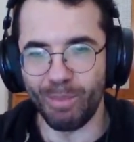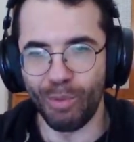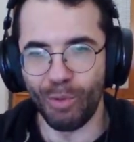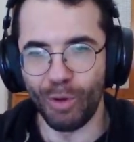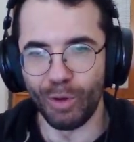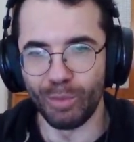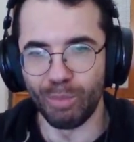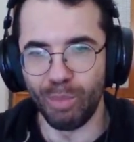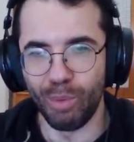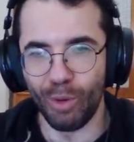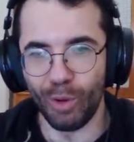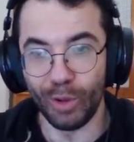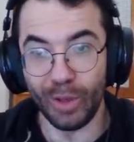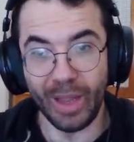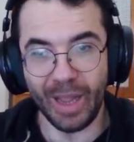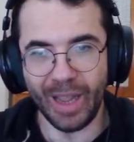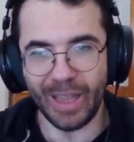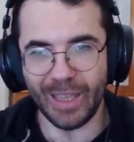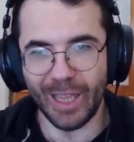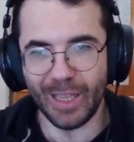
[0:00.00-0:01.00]
bol
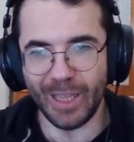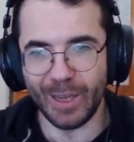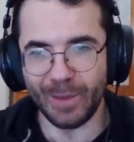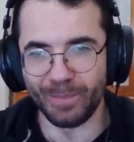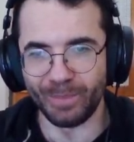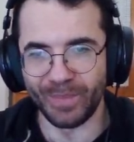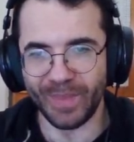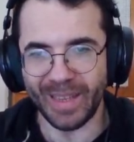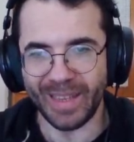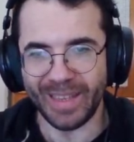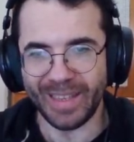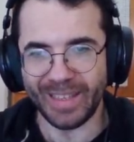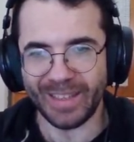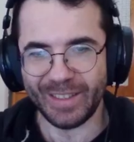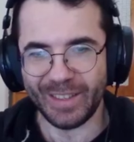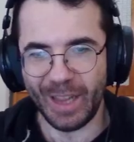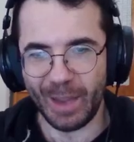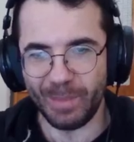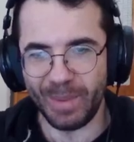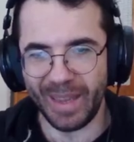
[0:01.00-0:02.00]
bol alalım.
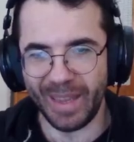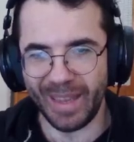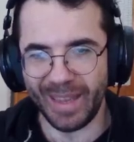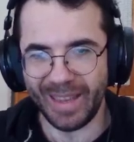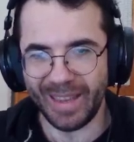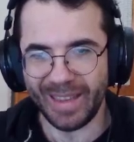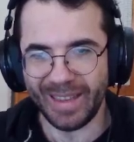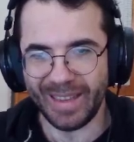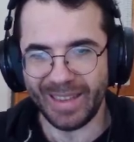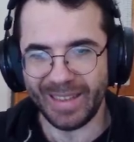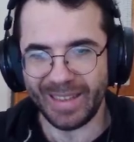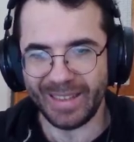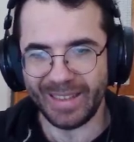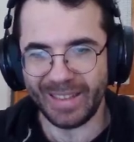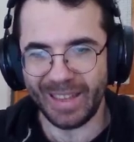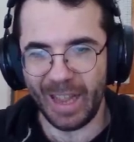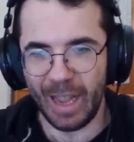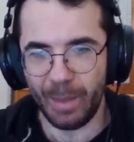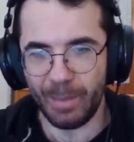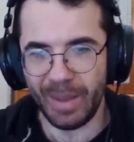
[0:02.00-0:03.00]
Tabi.
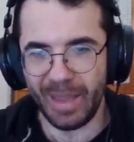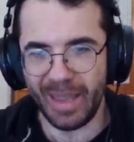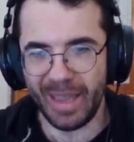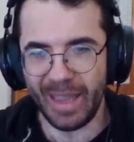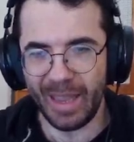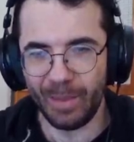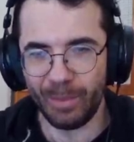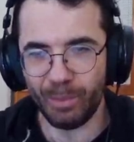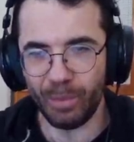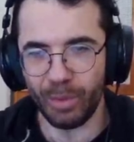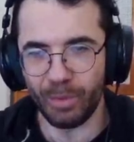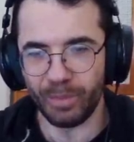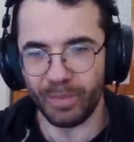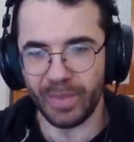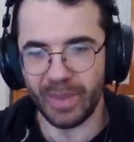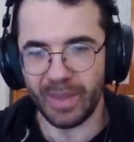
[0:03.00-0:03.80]
Tabi. Bum.